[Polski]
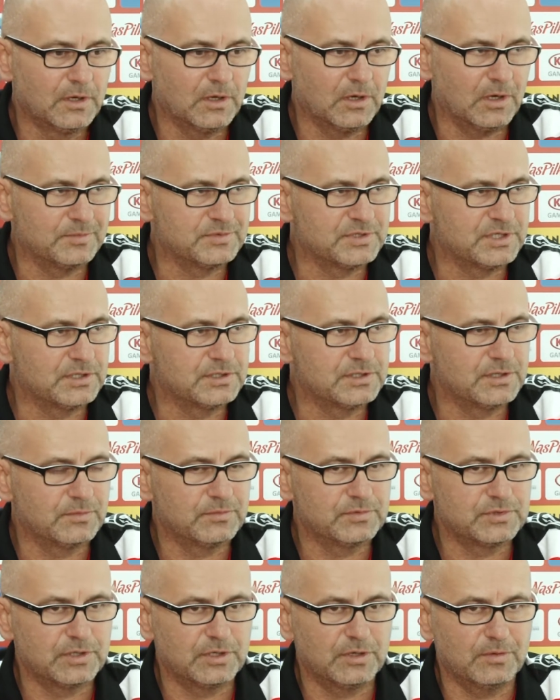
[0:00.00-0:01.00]
absencję
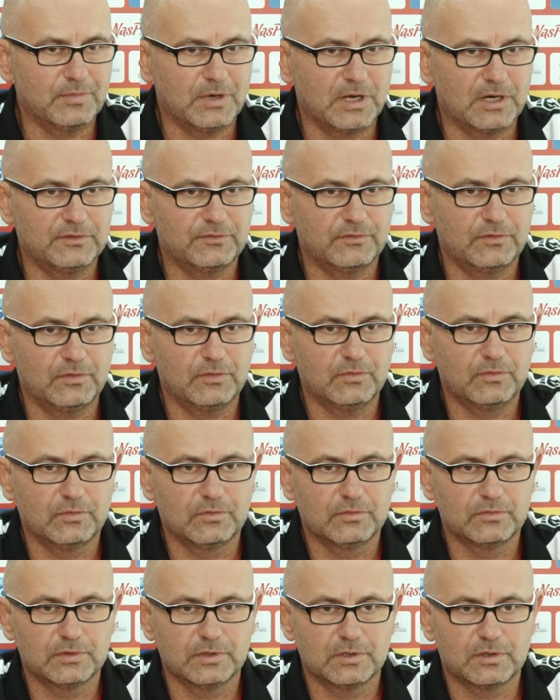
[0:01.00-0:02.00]
bym się nie martwił,
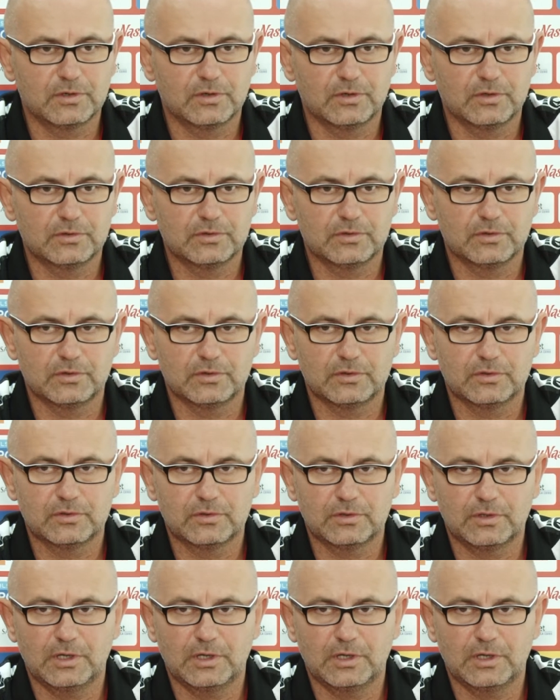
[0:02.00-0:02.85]
tylko o to,